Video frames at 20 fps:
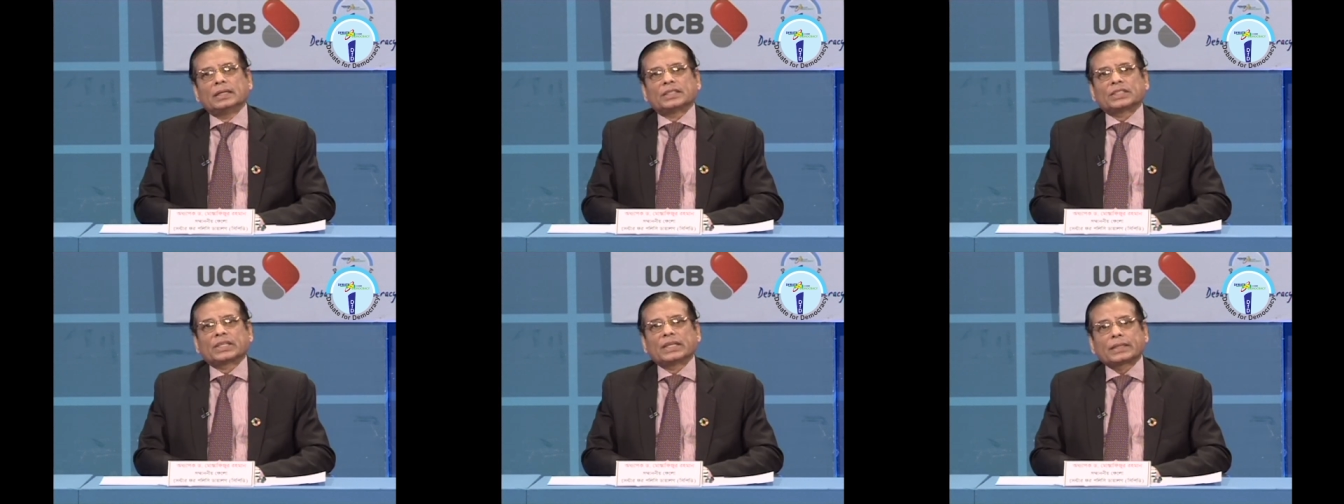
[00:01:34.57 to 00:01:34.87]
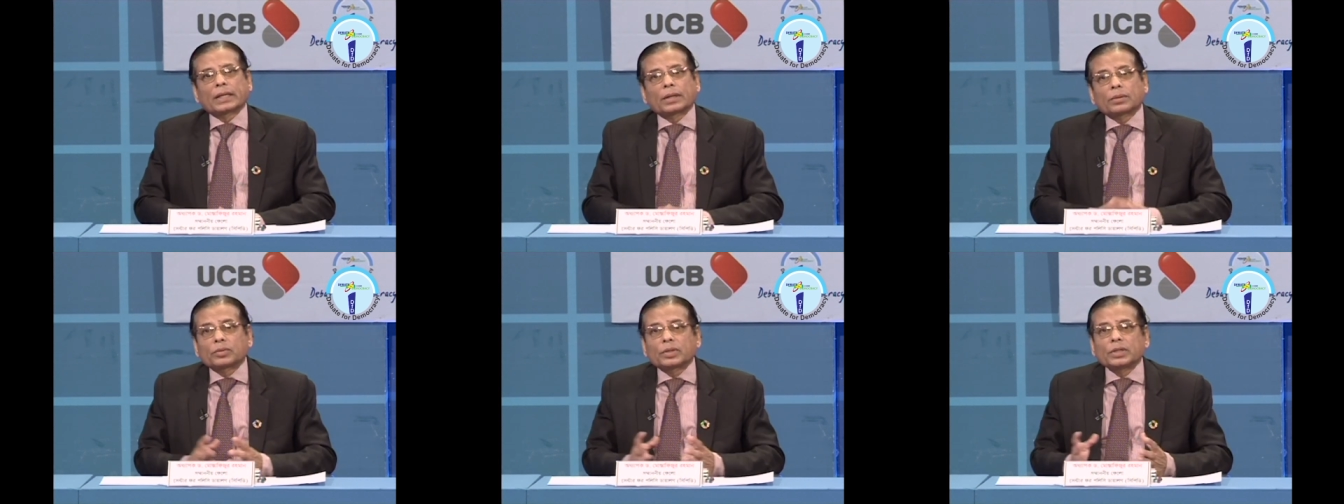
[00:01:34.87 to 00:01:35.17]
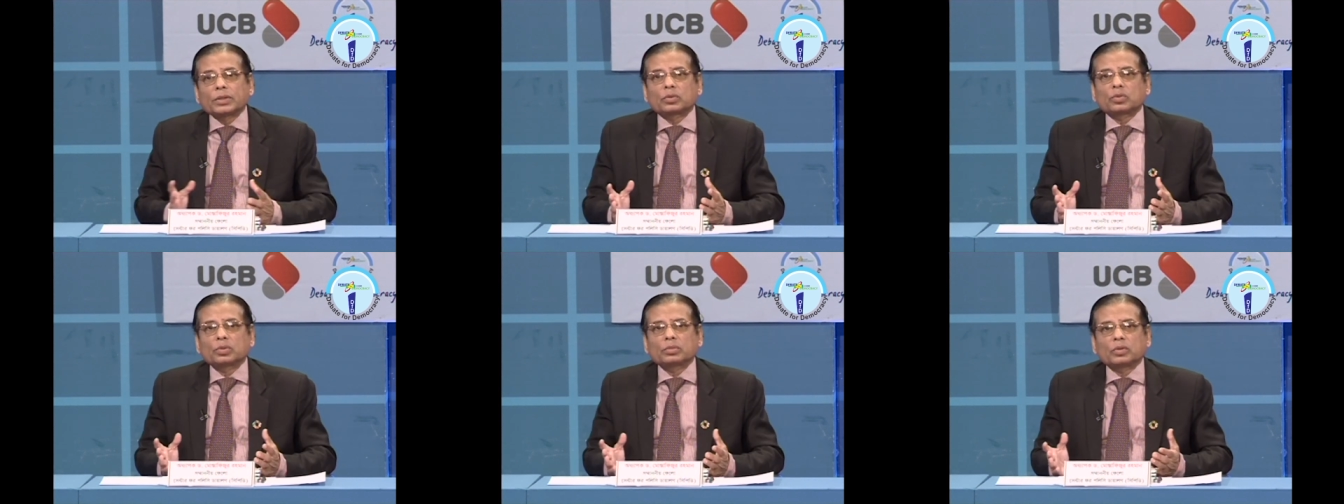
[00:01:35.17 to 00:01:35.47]
সেটাও
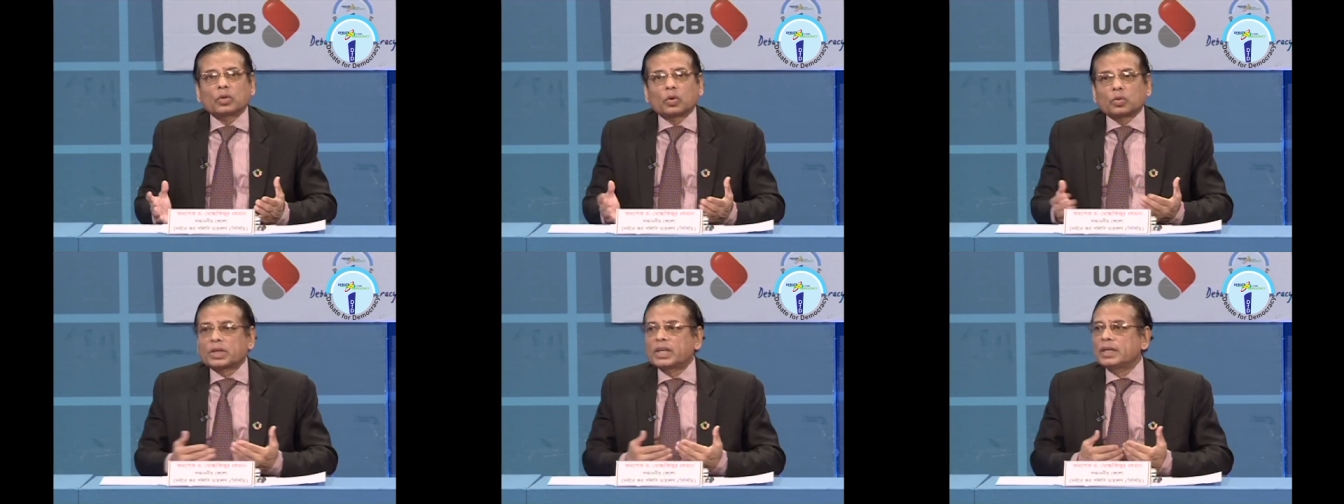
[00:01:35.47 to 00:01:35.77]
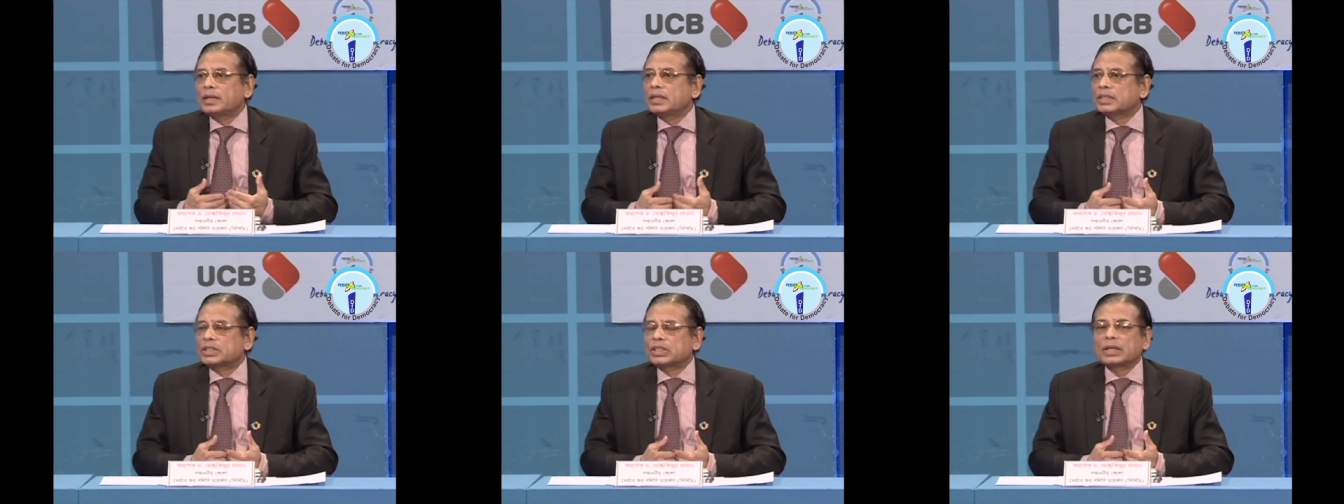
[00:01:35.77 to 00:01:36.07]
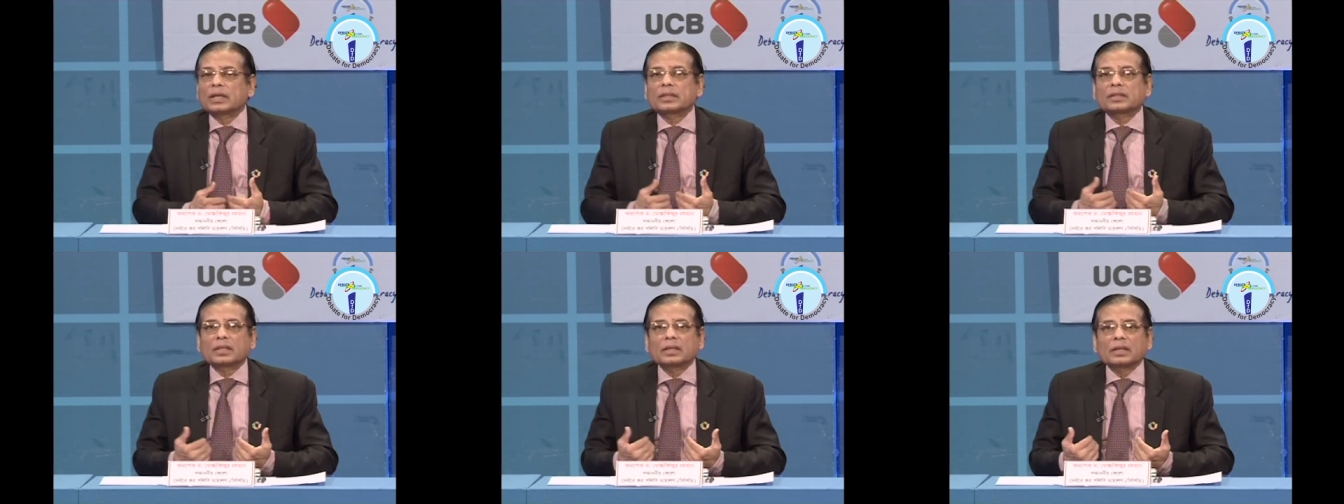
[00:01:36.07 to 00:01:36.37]
কিন্তু দক্ষিণ
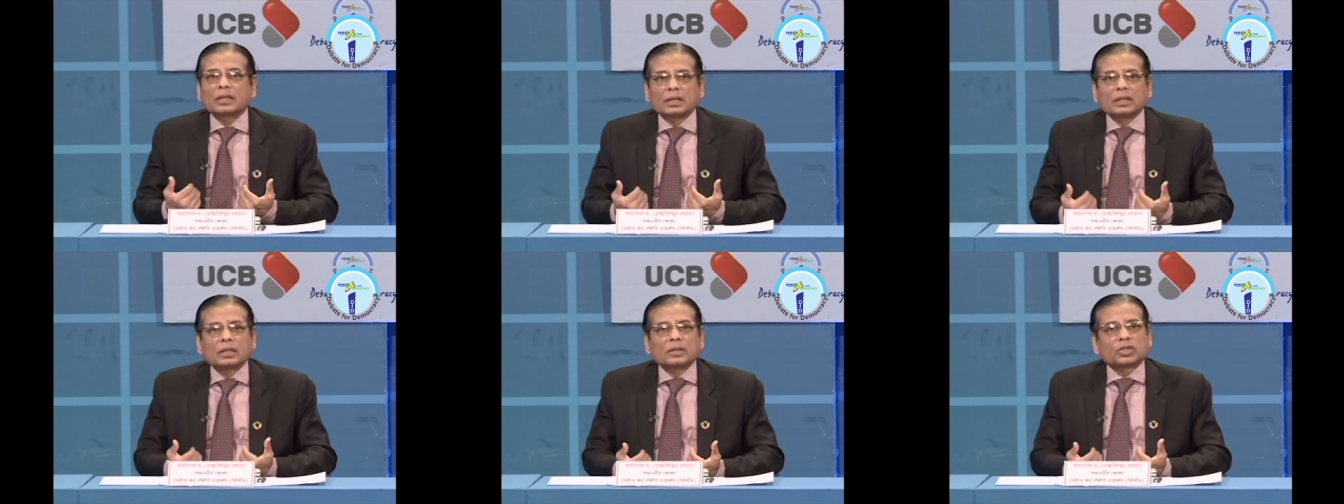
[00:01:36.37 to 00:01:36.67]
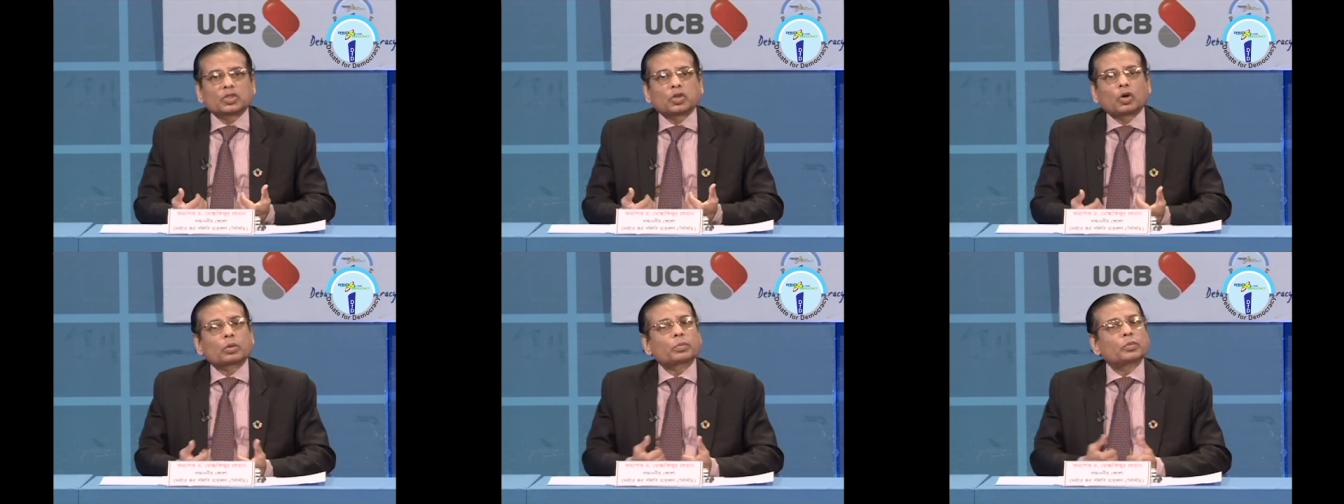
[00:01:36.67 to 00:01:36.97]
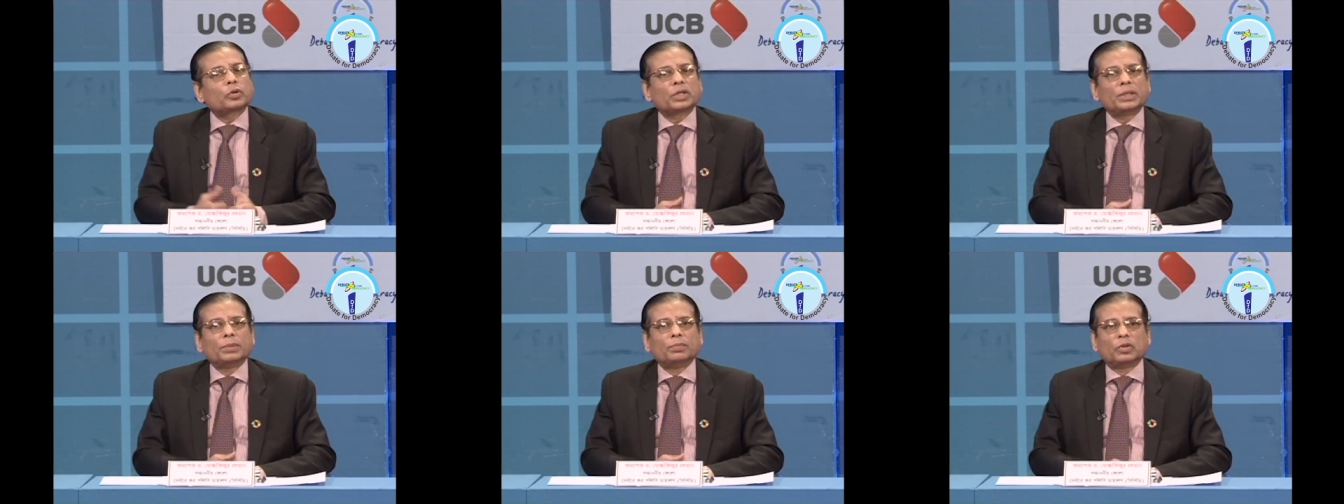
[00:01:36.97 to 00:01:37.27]
এশিয়াতে
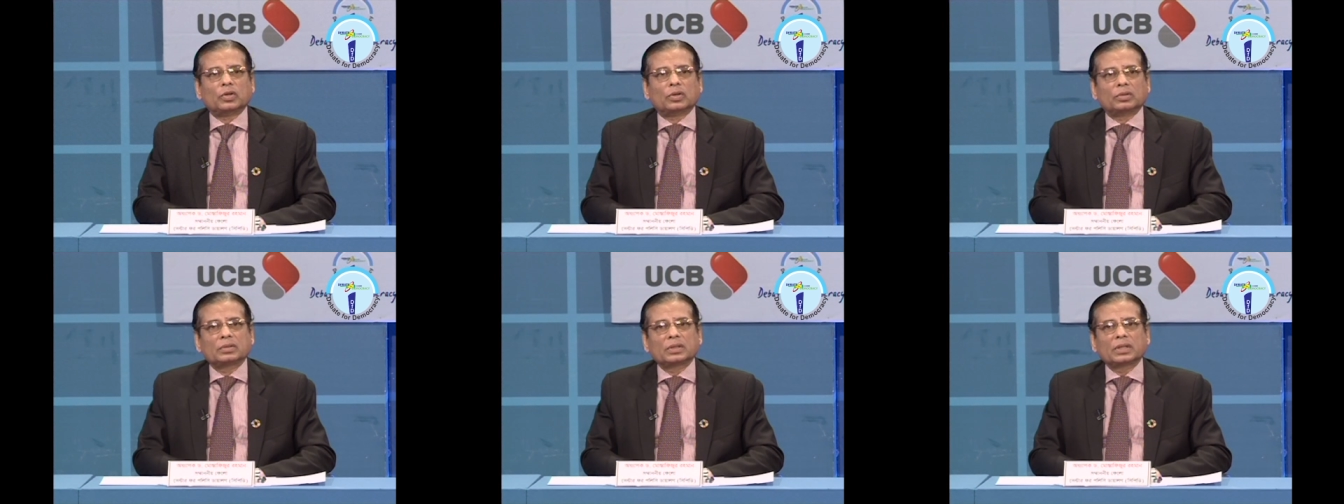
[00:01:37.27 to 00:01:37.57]
সর্বনিম্ন